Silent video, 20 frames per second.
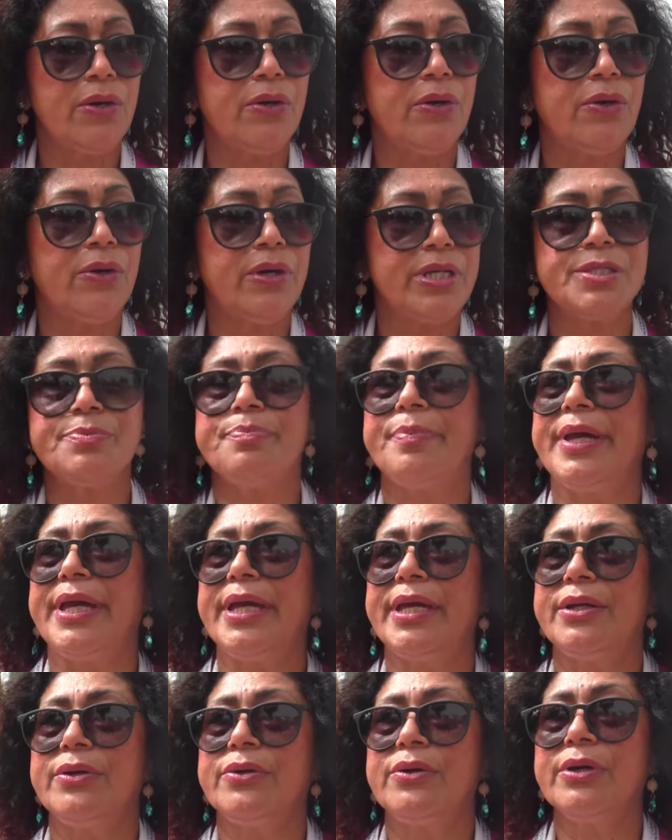io
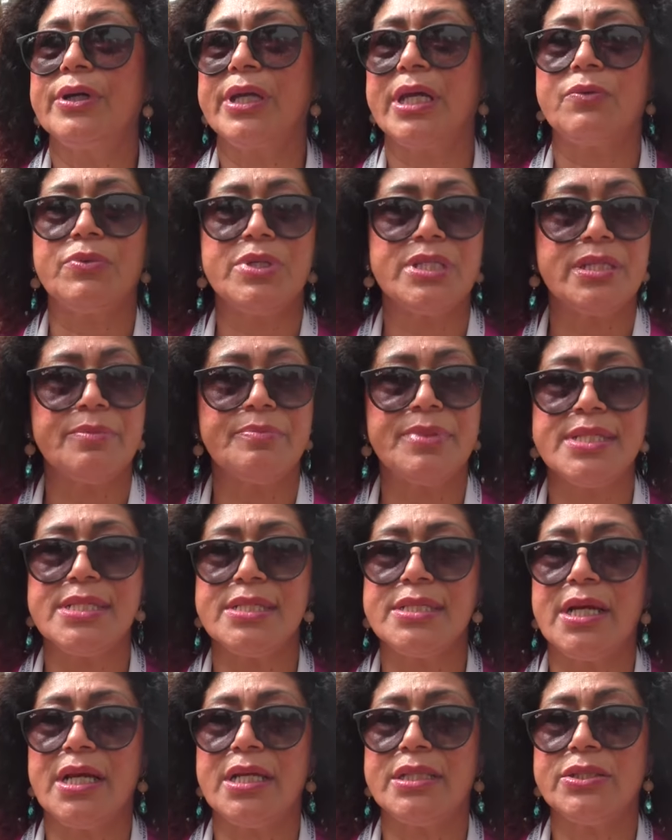spero che questo
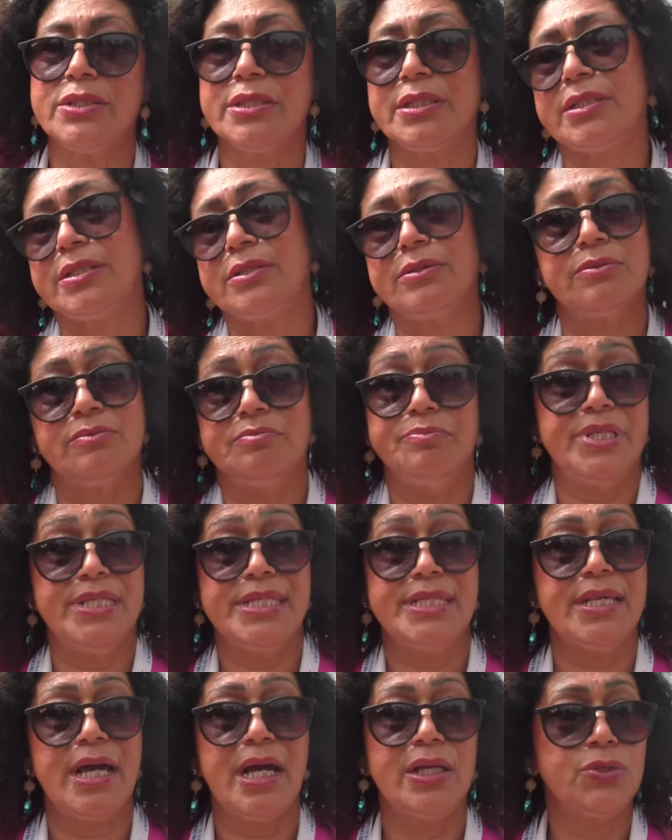
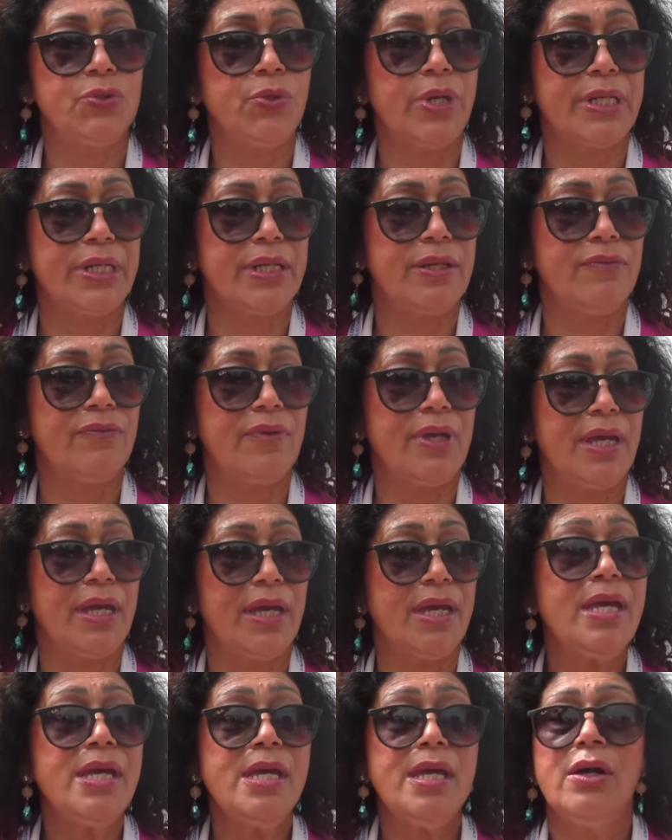messaggio arrivi,
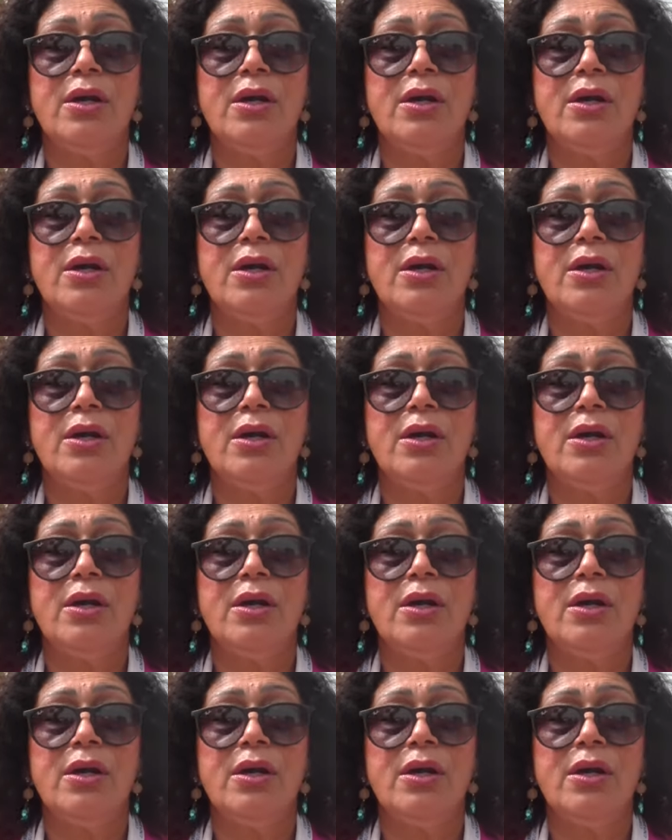